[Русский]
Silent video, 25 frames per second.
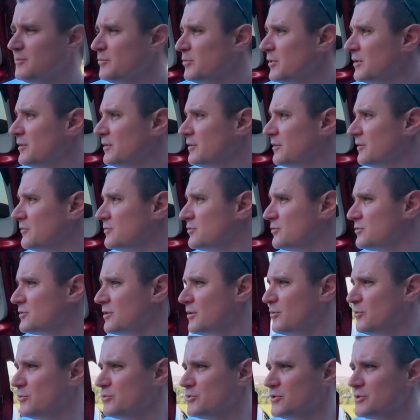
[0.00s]
Опять это все
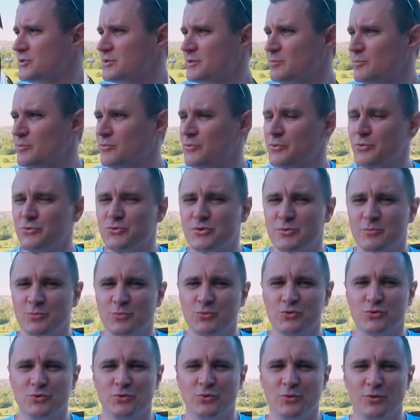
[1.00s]
закончится, мы включим
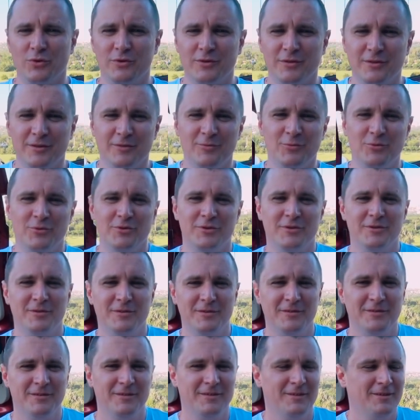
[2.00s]
музыку, они довольны,
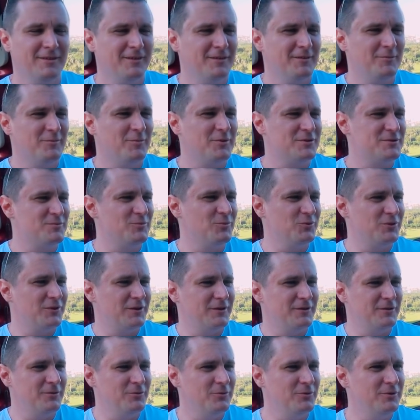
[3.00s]

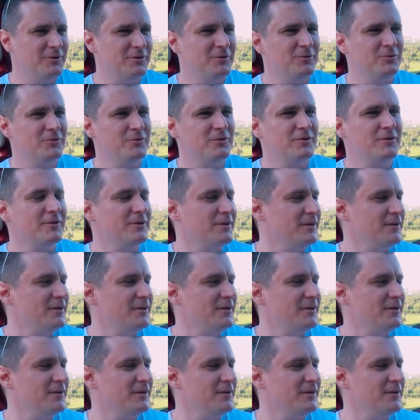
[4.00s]
посмотрят и уедут.